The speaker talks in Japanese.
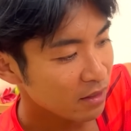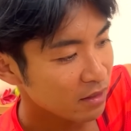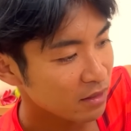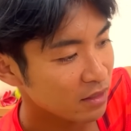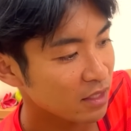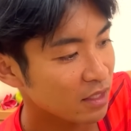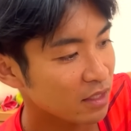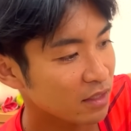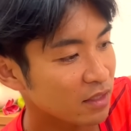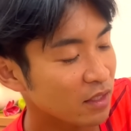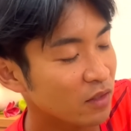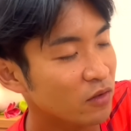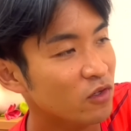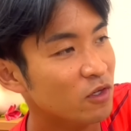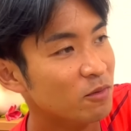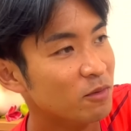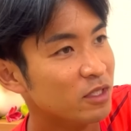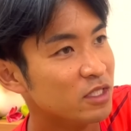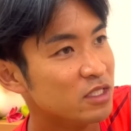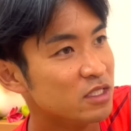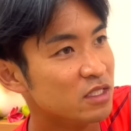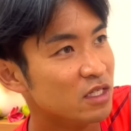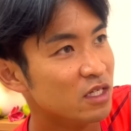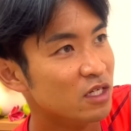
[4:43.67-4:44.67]
で、例え
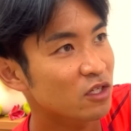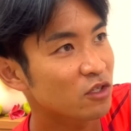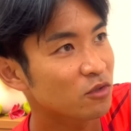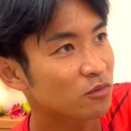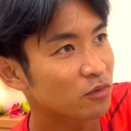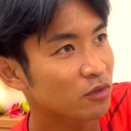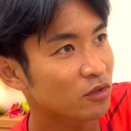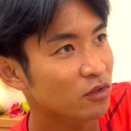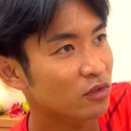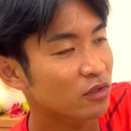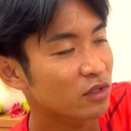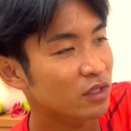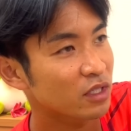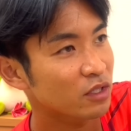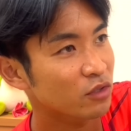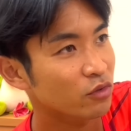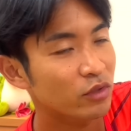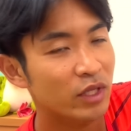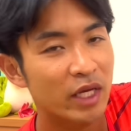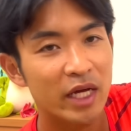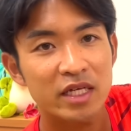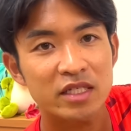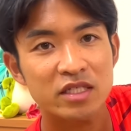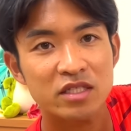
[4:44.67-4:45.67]
ばですけれども、え、
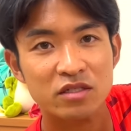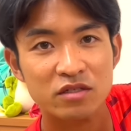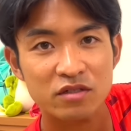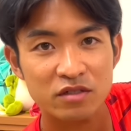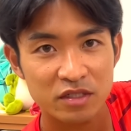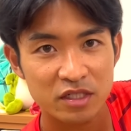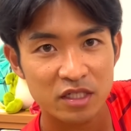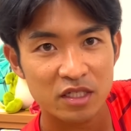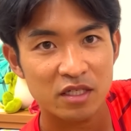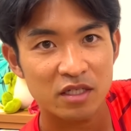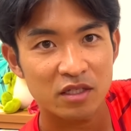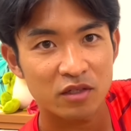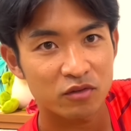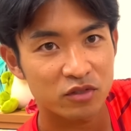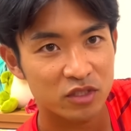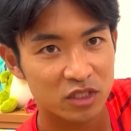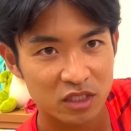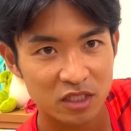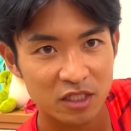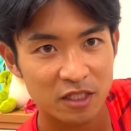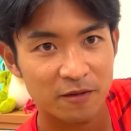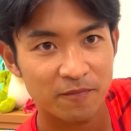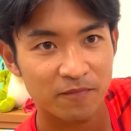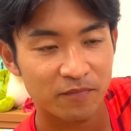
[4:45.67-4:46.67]
土台作りの
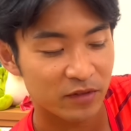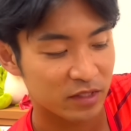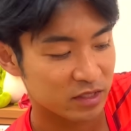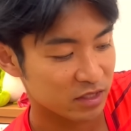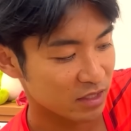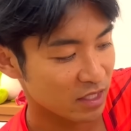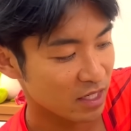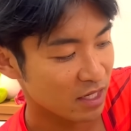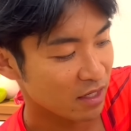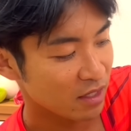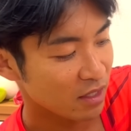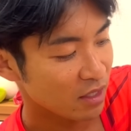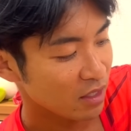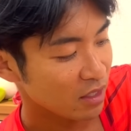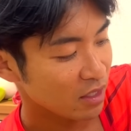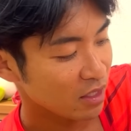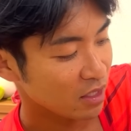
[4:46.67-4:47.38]
時期ですね。